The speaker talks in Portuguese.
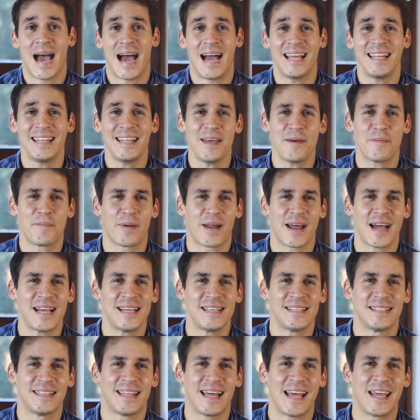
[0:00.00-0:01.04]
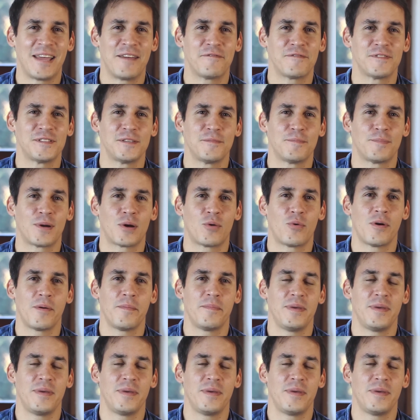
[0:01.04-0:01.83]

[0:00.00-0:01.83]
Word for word: A Enterprise dá ênfase para um